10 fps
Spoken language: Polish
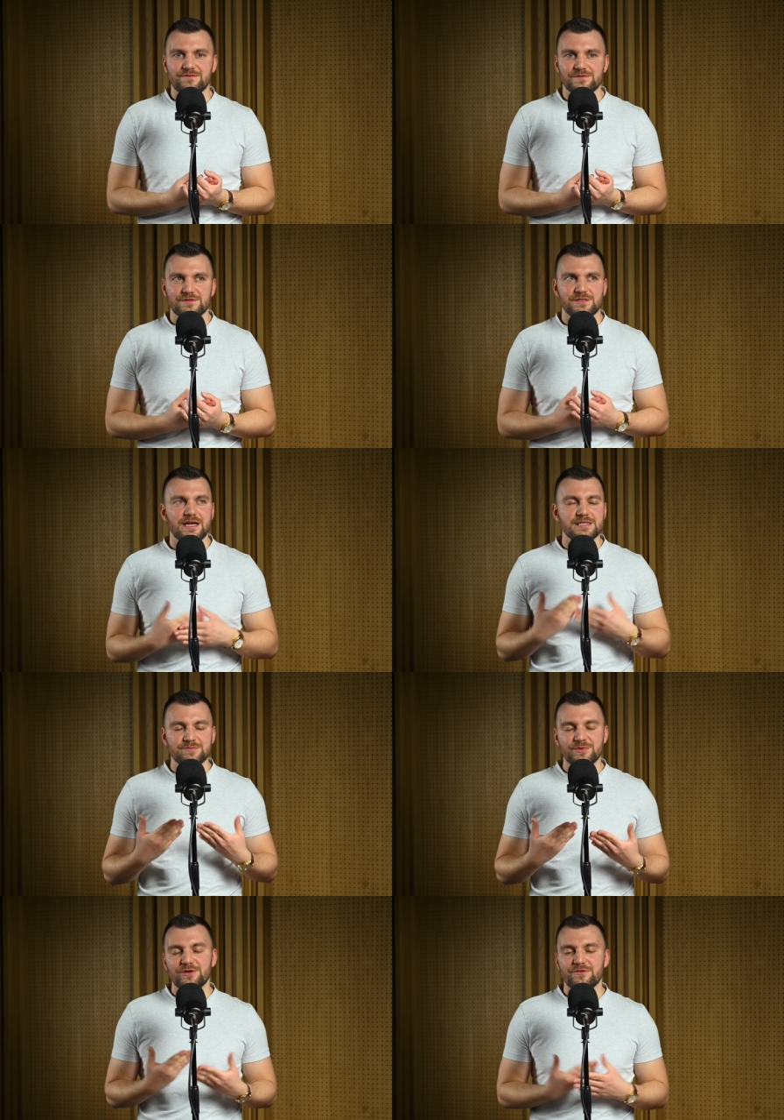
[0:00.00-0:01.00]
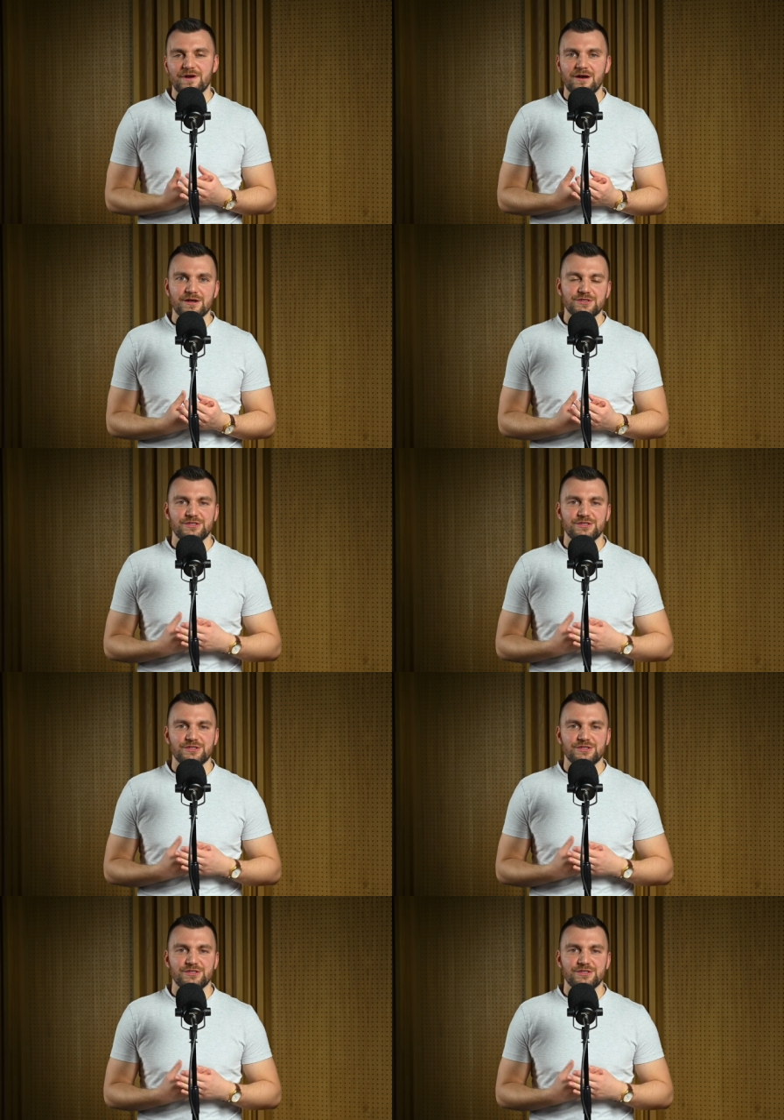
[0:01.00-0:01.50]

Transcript: zainspirowała się.